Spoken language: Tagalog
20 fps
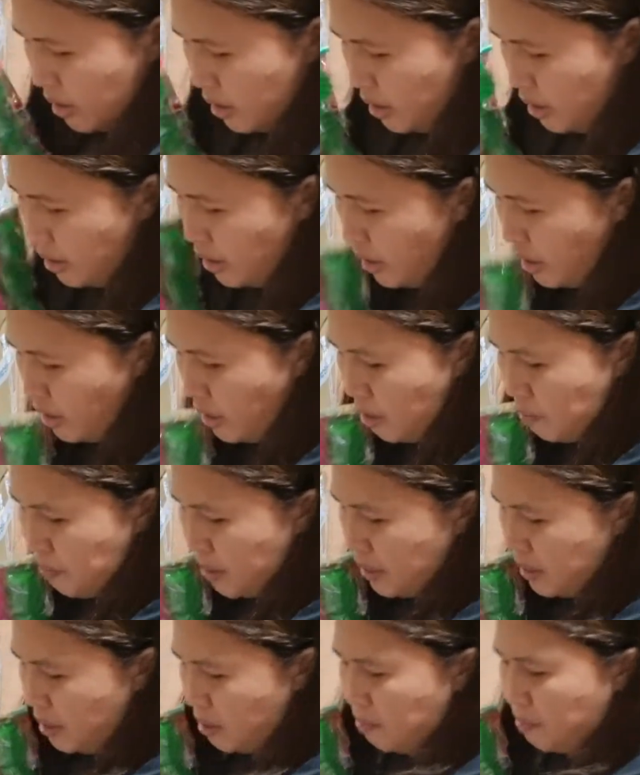Ayan,
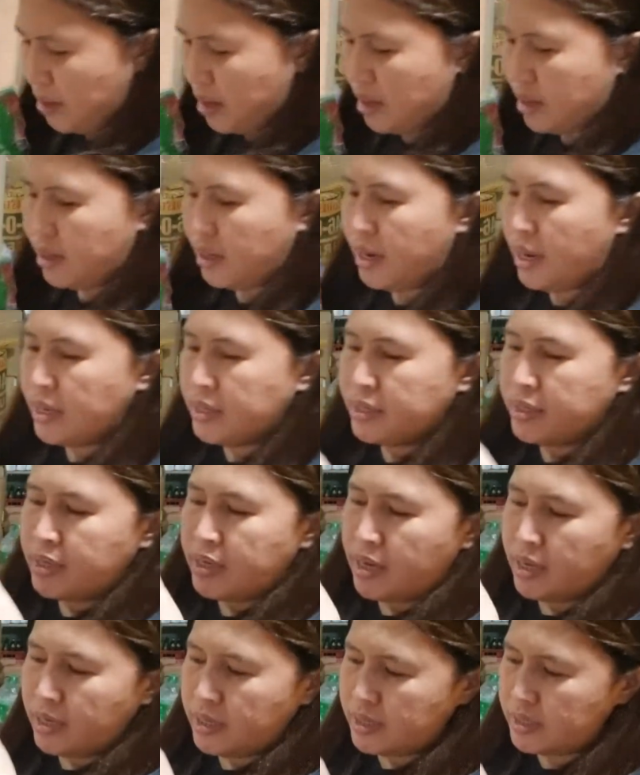iba't ibang klase
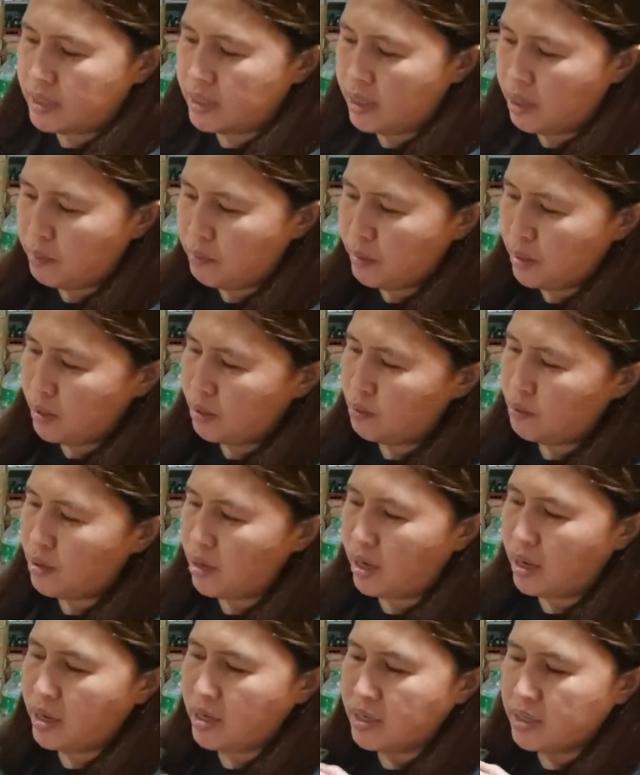ng slime ito
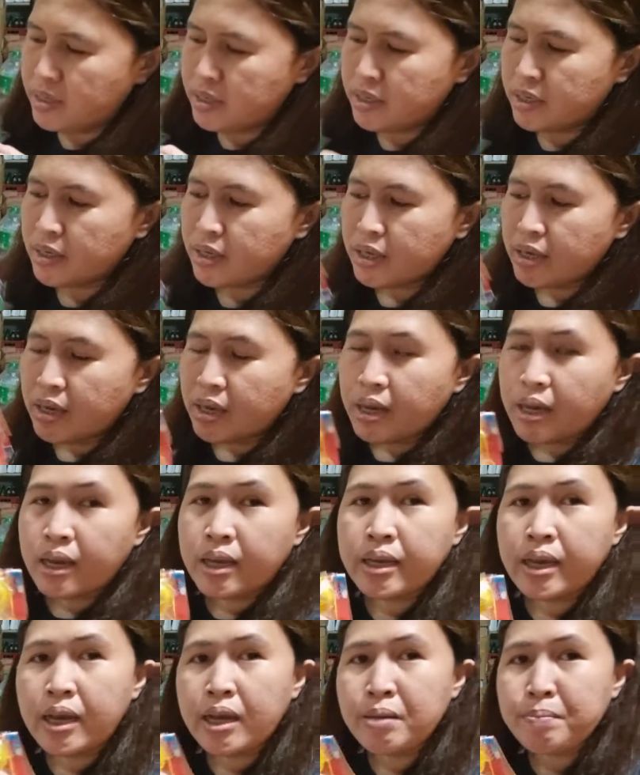guys.
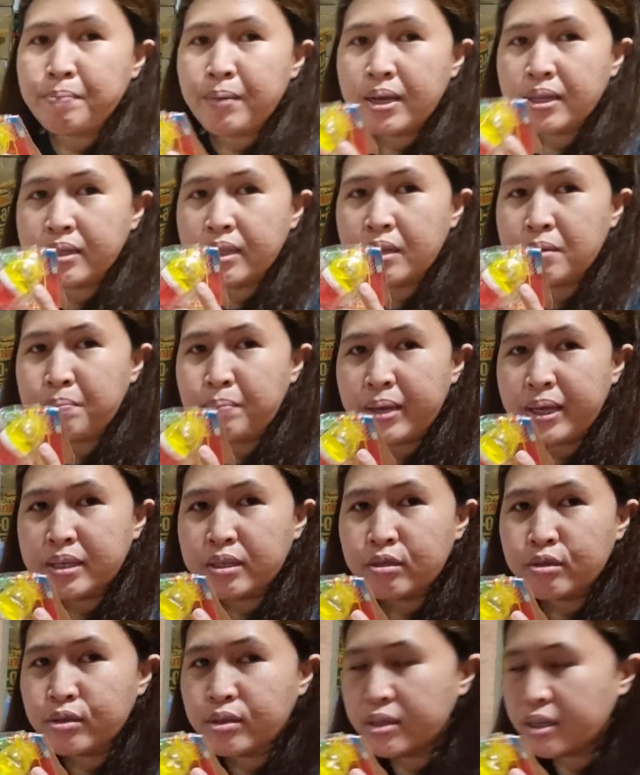Ayan, pang 10
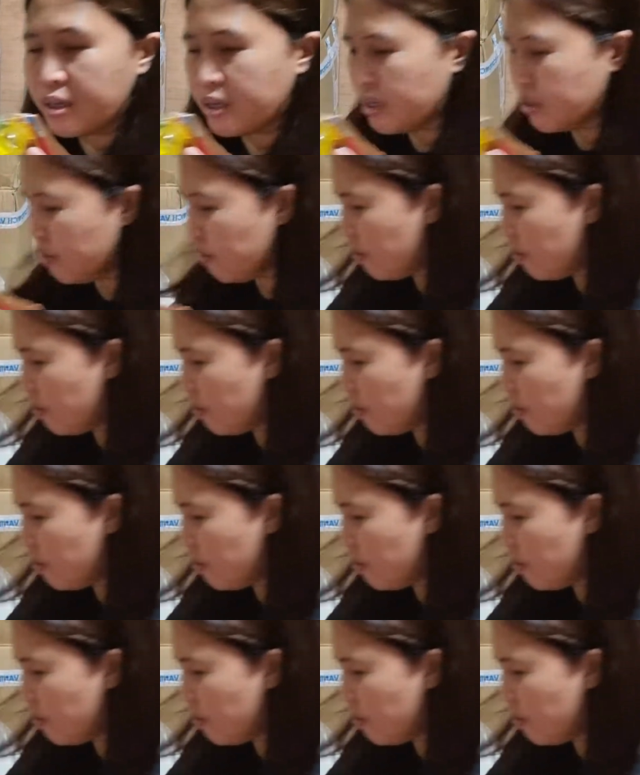pesos din ito